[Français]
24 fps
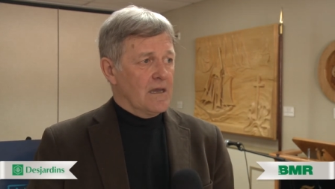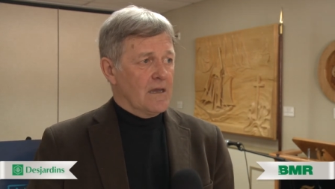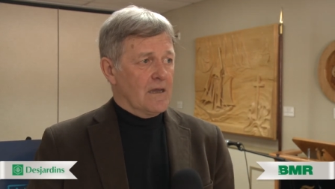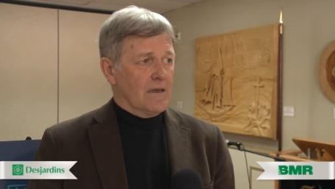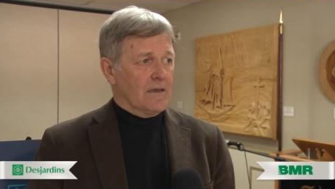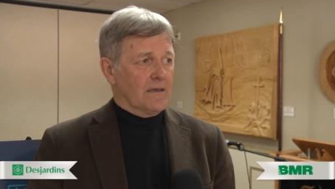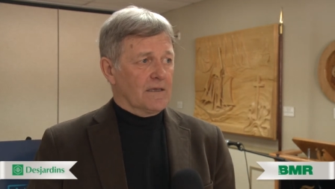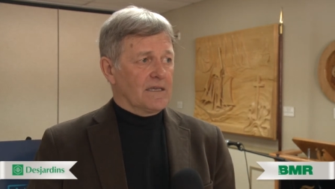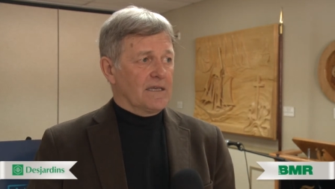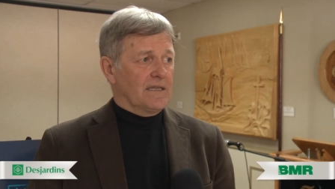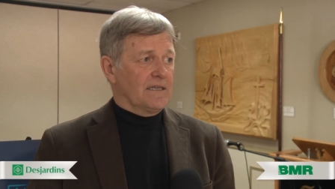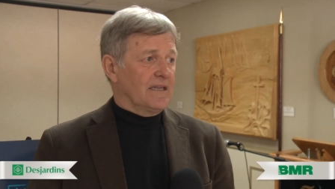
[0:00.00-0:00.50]

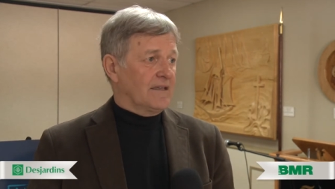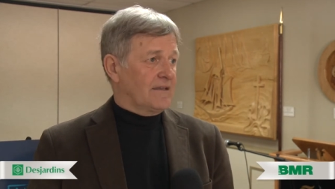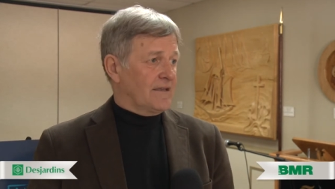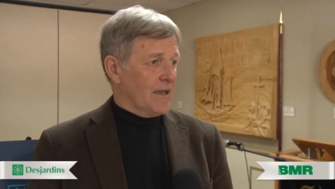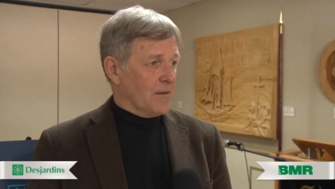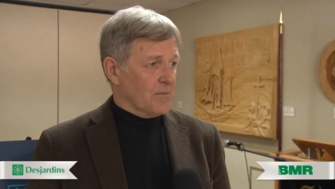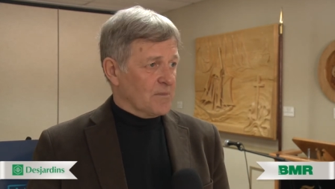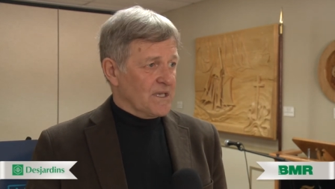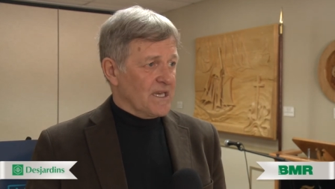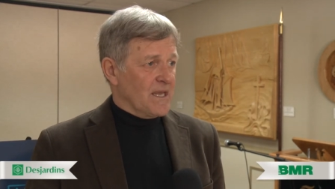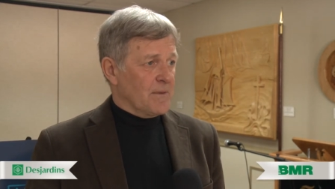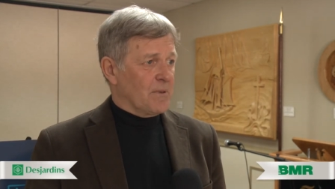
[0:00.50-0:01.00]
euh, qui est
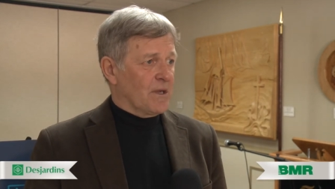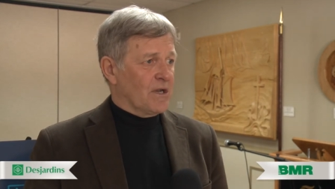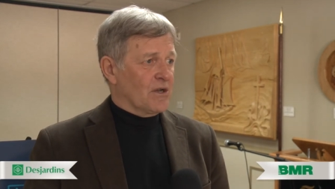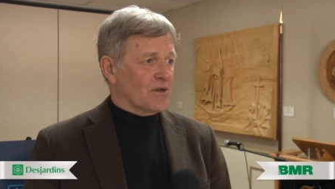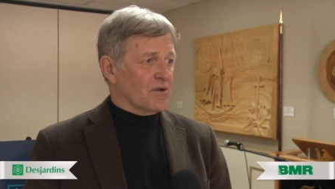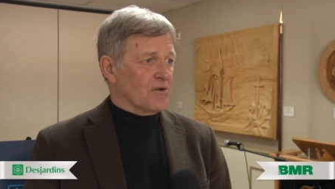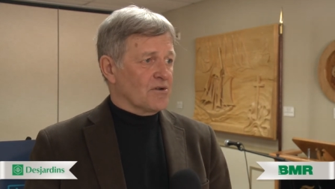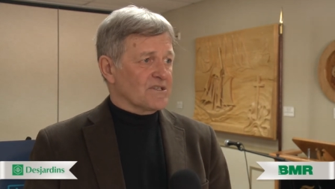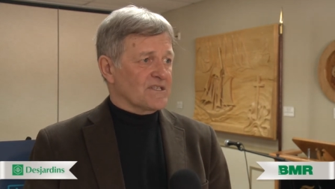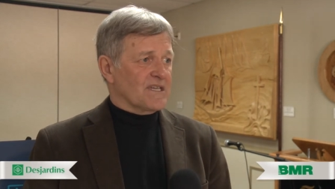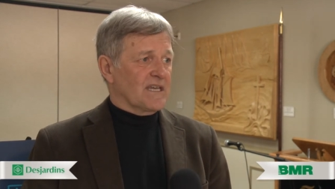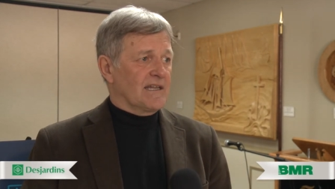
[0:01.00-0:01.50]
déterminé par le
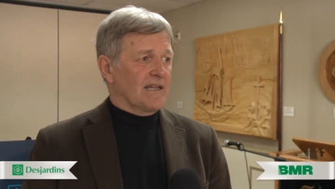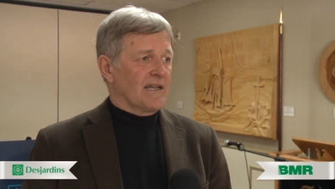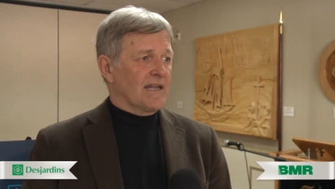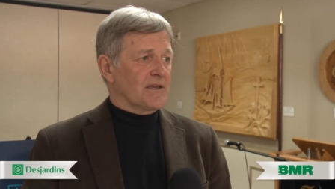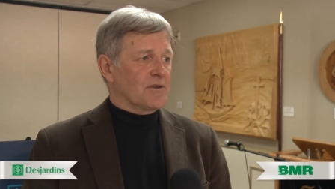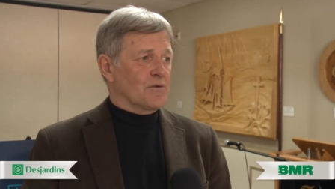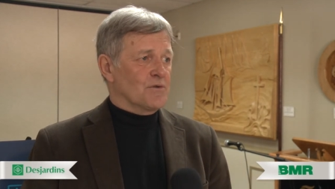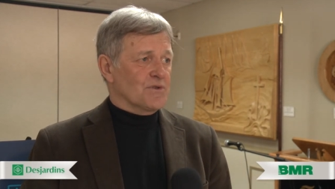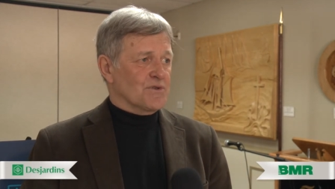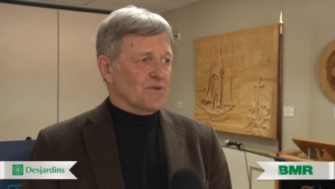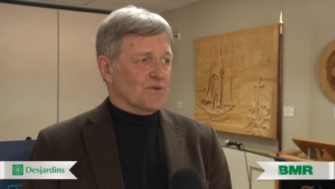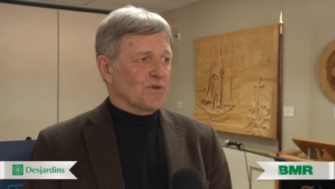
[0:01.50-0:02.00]
Conseil de la
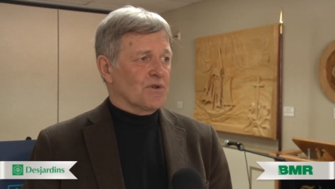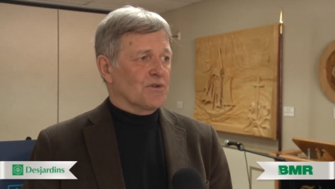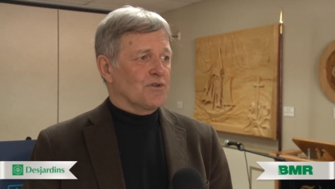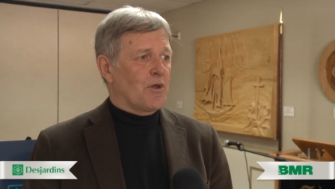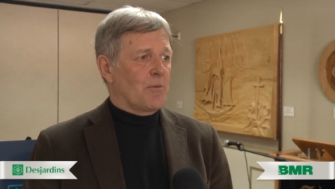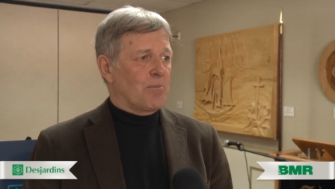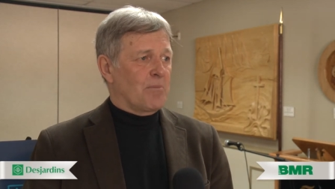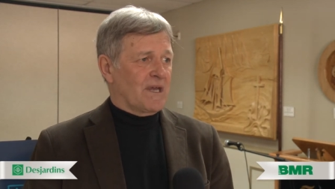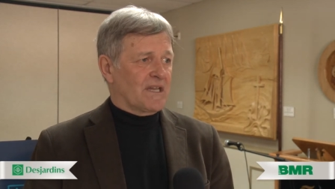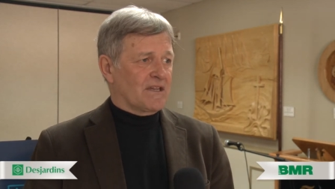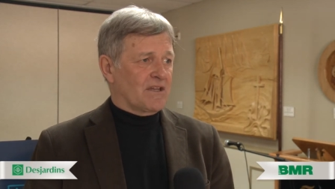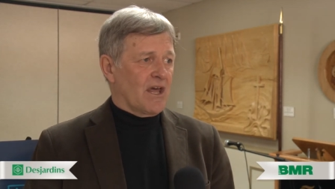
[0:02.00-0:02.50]
culture,
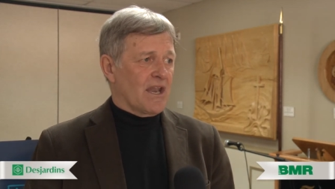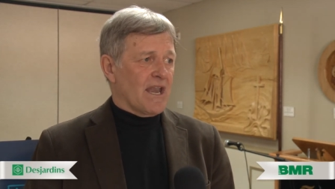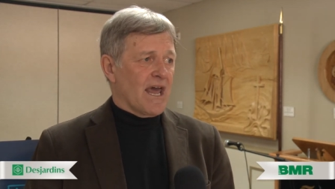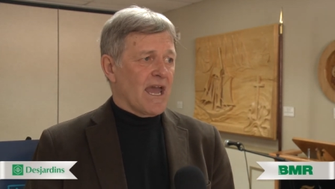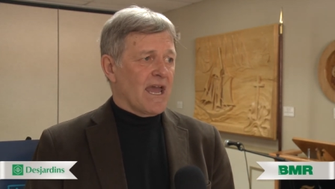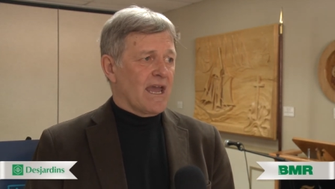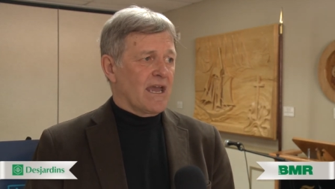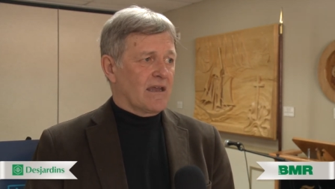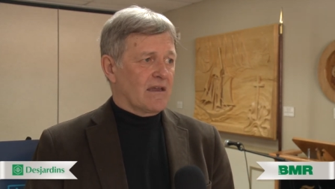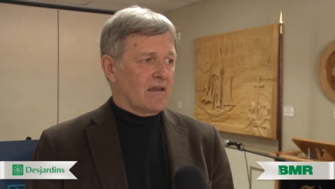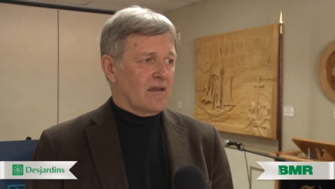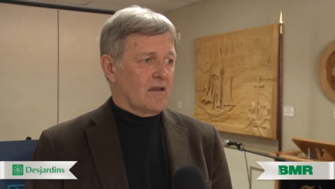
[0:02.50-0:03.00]
notre
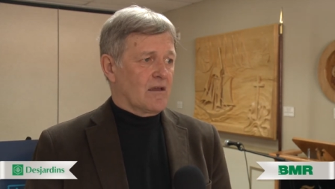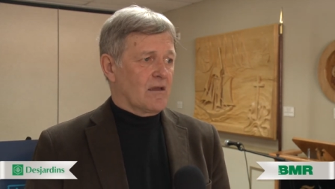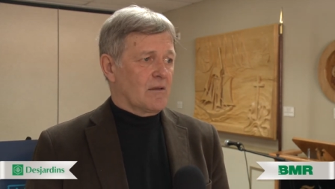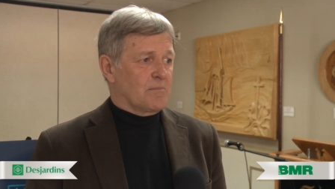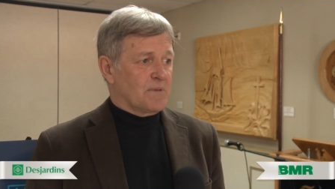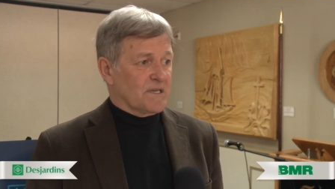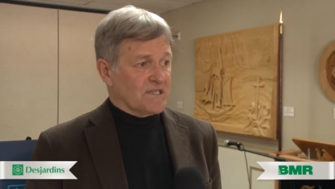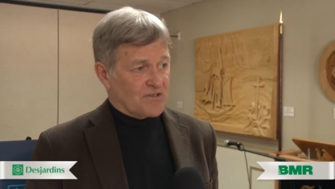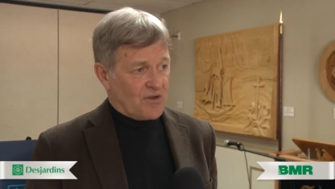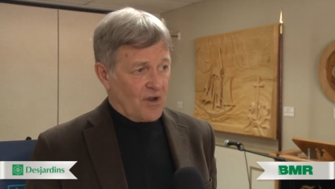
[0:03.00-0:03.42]
partenaire, euh, parce